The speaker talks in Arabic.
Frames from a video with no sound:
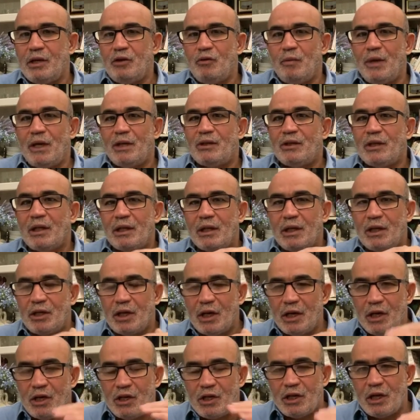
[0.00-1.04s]
انه ما يستطيعش
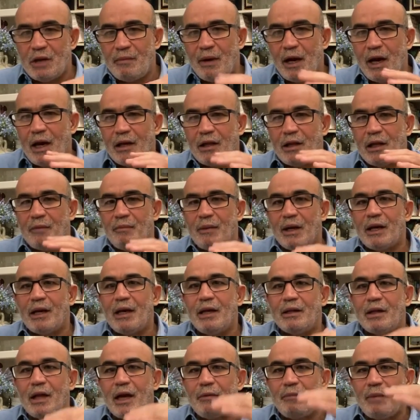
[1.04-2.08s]
ان يجتمع اكثر
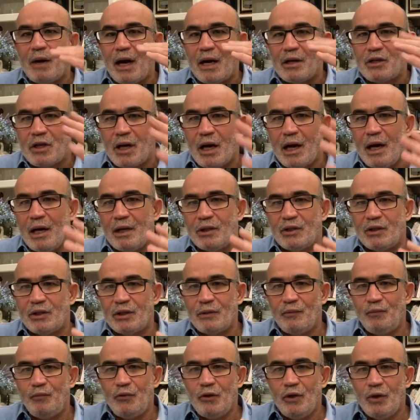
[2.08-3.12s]
مرات اربع
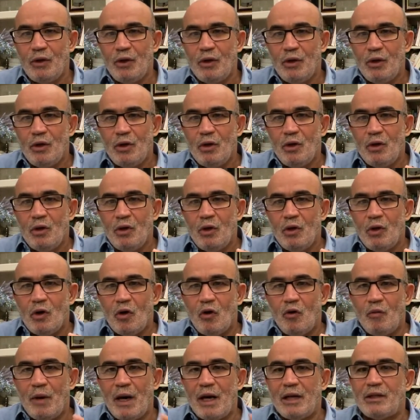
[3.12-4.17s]
اشخاص
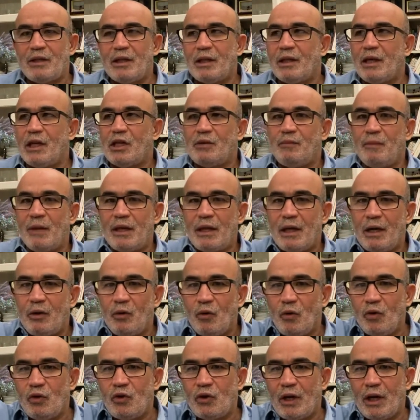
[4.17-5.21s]
وما يستطيعش
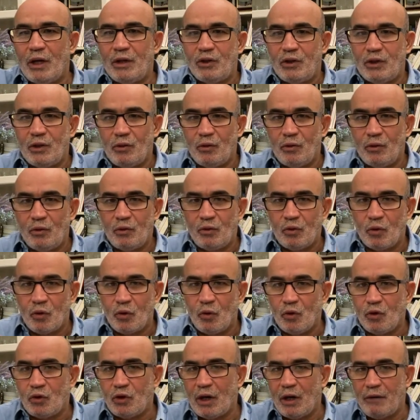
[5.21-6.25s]
مثلا اسره تزور
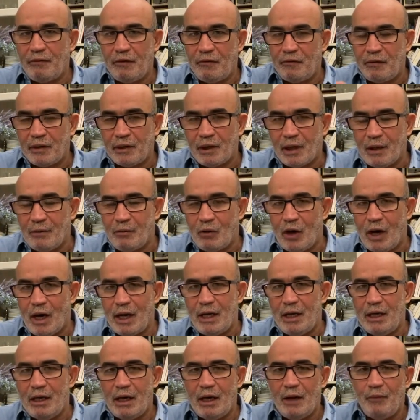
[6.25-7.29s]
اسره في فتره
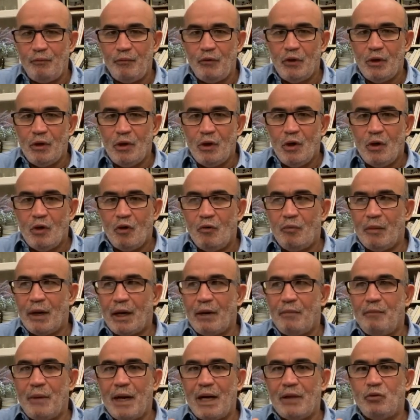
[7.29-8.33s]
معينه ومره
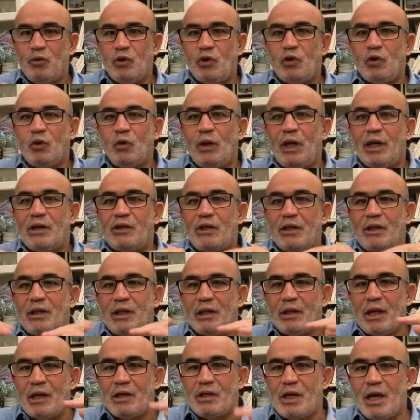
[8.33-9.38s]
من بعد وصلوا الى
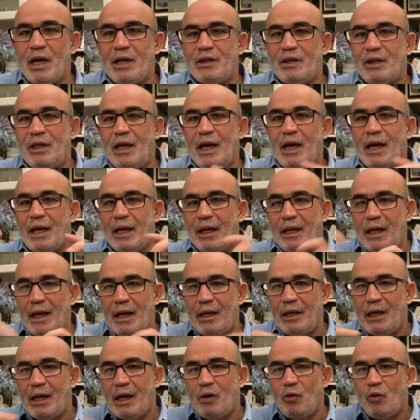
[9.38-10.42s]
سته اشخاص الى اخره
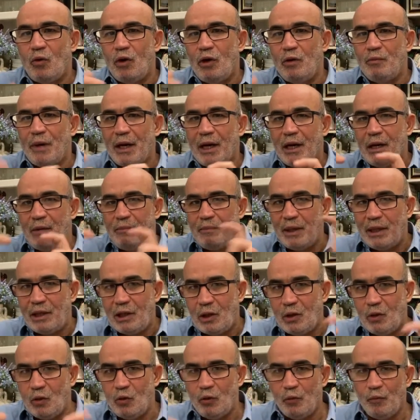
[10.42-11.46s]
يعني كان كل مره
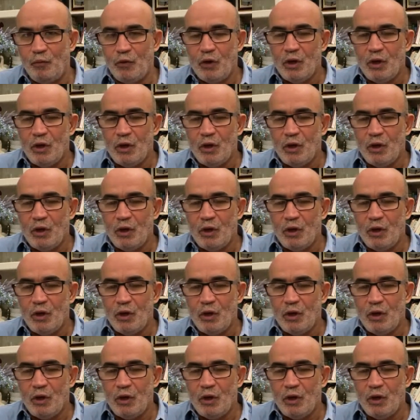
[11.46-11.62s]
يبدلوا